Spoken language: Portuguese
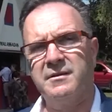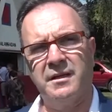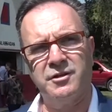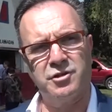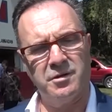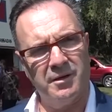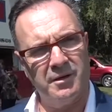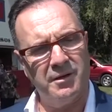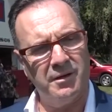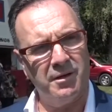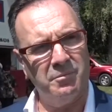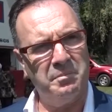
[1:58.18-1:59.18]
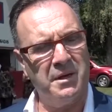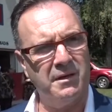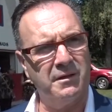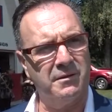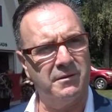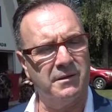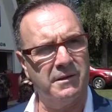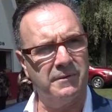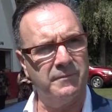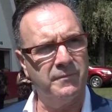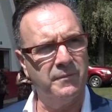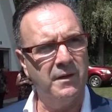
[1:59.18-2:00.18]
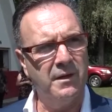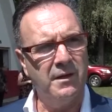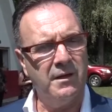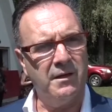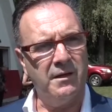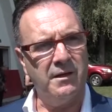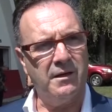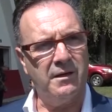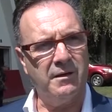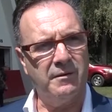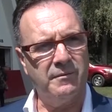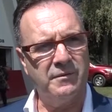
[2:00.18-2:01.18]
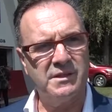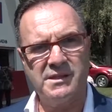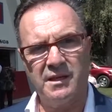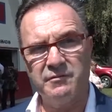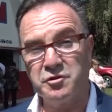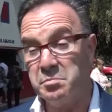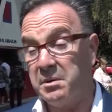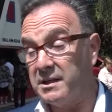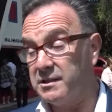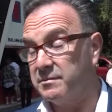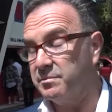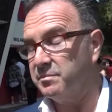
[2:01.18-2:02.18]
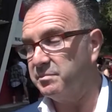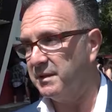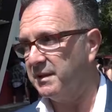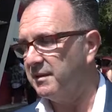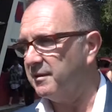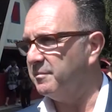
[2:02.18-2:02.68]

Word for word: que tem história, é um parque hum, hum, que serve de espaço para,